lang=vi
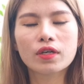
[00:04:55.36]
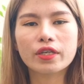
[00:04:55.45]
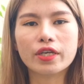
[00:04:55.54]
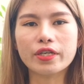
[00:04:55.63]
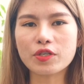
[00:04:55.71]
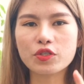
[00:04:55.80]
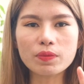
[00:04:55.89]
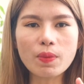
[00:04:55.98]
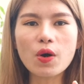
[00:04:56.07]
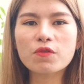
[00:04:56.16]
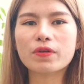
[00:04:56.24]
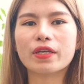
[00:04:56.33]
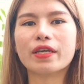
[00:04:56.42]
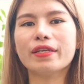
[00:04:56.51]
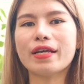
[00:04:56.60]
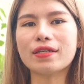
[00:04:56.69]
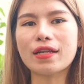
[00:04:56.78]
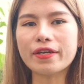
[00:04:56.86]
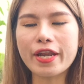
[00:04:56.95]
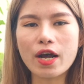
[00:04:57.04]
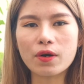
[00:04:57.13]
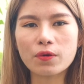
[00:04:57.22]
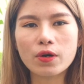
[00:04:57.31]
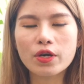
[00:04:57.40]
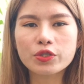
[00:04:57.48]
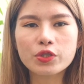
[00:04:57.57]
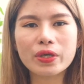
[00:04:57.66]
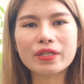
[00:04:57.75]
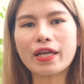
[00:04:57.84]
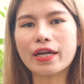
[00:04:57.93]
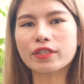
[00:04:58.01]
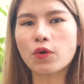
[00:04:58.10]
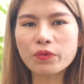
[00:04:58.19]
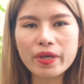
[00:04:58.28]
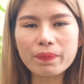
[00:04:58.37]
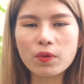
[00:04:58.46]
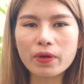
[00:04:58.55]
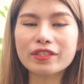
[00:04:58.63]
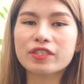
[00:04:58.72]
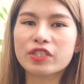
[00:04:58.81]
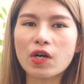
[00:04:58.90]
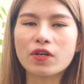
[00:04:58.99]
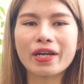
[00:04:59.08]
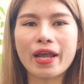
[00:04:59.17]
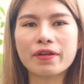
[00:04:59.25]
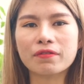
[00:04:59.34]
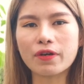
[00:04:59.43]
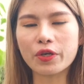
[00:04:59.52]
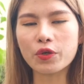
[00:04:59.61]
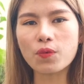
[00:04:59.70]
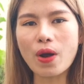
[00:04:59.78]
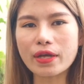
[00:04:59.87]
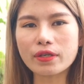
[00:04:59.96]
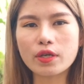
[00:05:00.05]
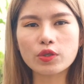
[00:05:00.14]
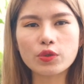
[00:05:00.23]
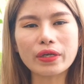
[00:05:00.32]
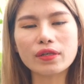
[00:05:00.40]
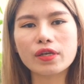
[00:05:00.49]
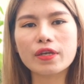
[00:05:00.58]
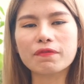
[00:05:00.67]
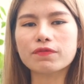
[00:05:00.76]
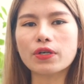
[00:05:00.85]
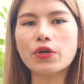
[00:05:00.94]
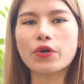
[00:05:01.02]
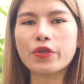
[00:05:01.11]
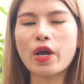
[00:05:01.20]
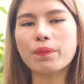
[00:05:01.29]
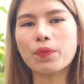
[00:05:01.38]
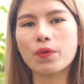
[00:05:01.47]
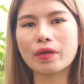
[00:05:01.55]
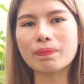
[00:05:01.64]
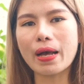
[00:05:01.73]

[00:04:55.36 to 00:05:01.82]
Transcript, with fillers: Kỹ năng số 4, kỹ năng lãnh đạo, truyền tải thông điệp một cách rõ ràng và hiệu quả đến doanh nghiệp và đội nhóm của các